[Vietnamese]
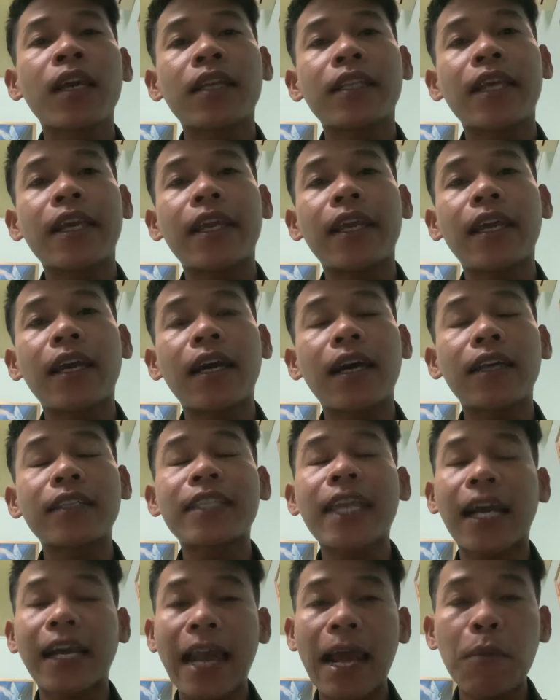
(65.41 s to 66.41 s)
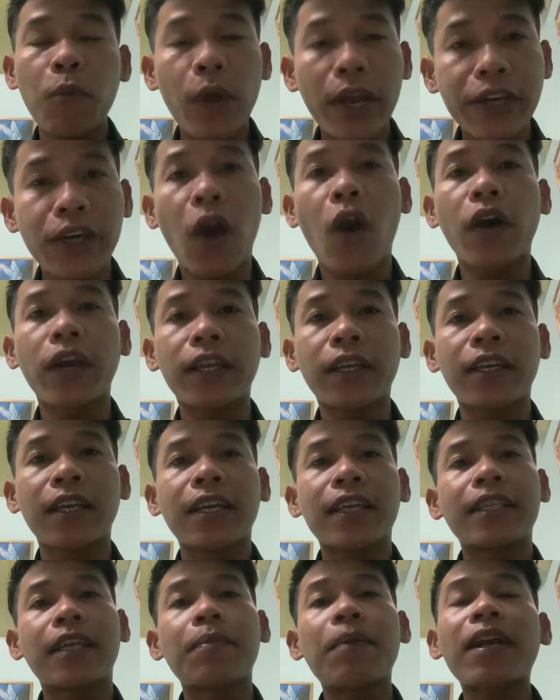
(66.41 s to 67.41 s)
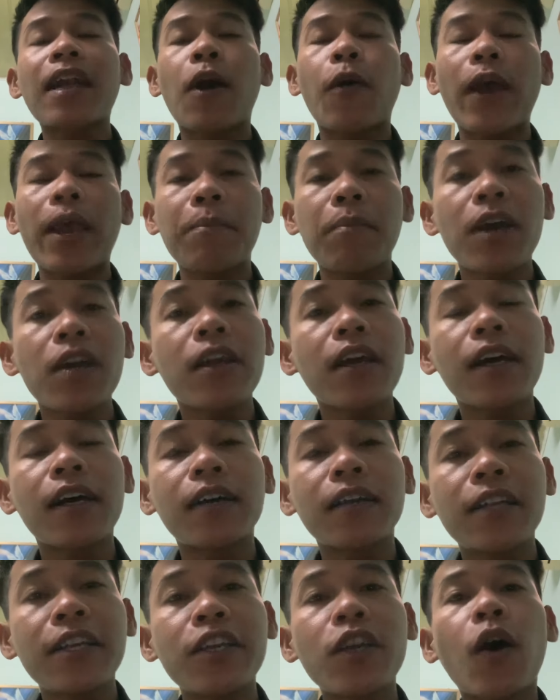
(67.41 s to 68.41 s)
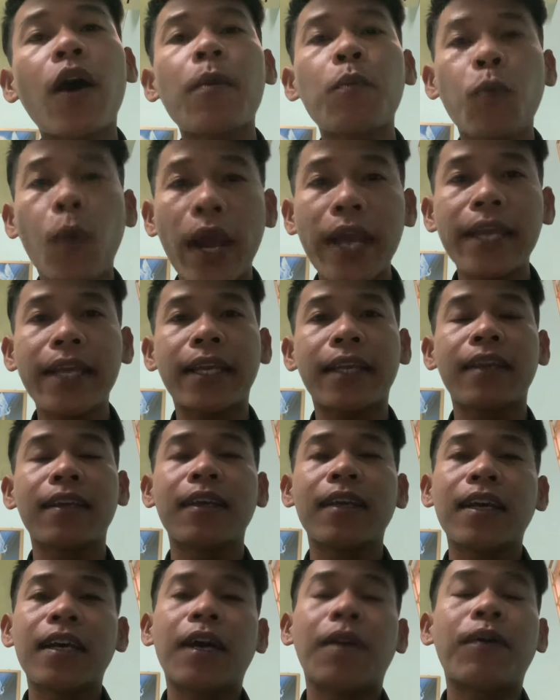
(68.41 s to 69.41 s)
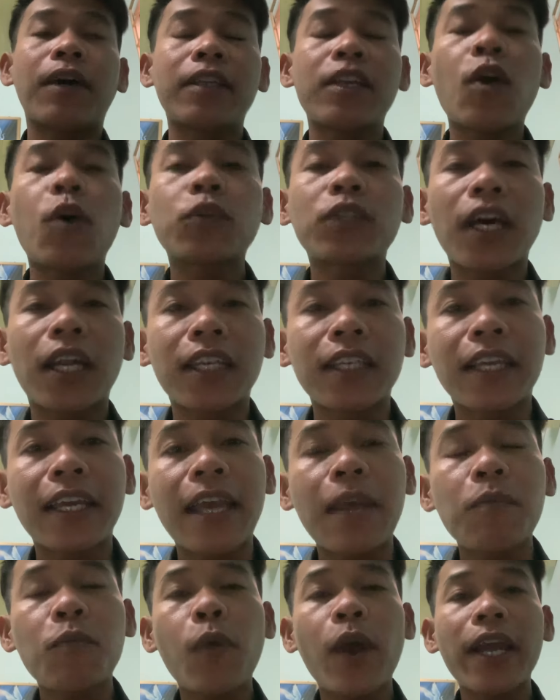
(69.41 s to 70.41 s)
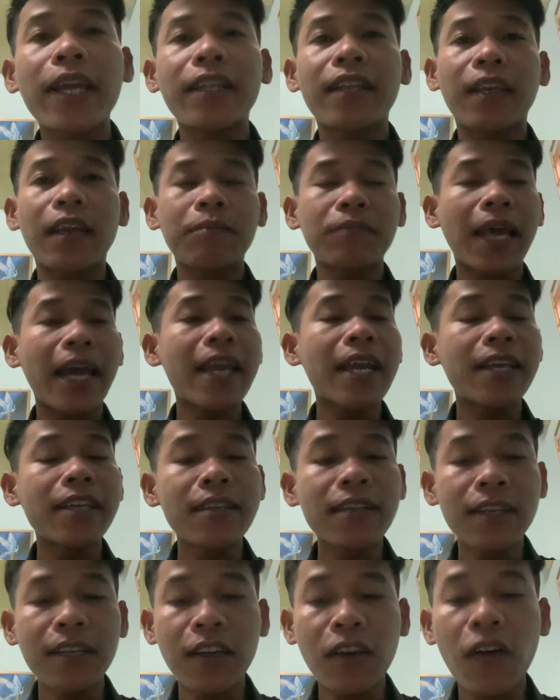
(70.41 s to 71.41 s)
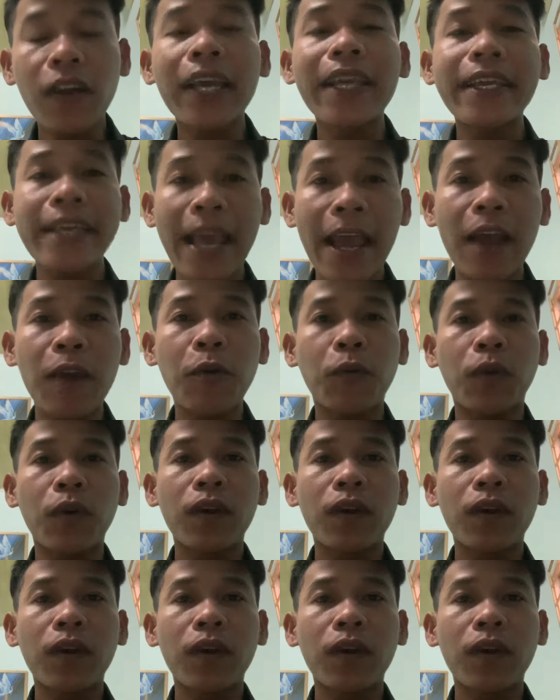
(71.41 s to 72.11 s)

thì à, chàng nam quay rồi thì bắt đầu em mới à, đi vô em quay và vô tình thì em quay thì em thấy ở dưới nó có cây dao